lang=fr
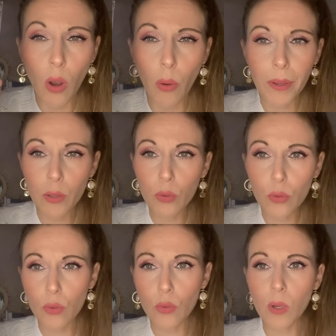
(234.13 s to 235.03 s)
Alors pas trop
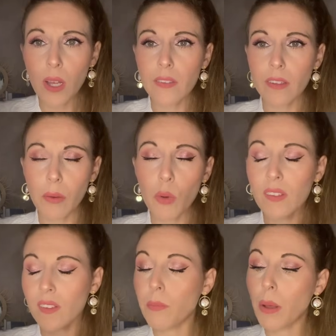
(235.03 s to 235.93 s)
du soin, c'est vraiment
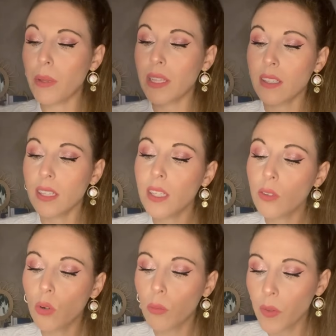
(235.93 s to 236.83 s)
avec ces papeteries,
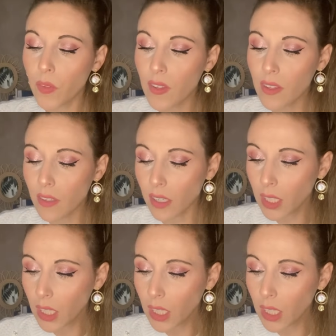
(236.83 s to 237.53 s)
gourmandises.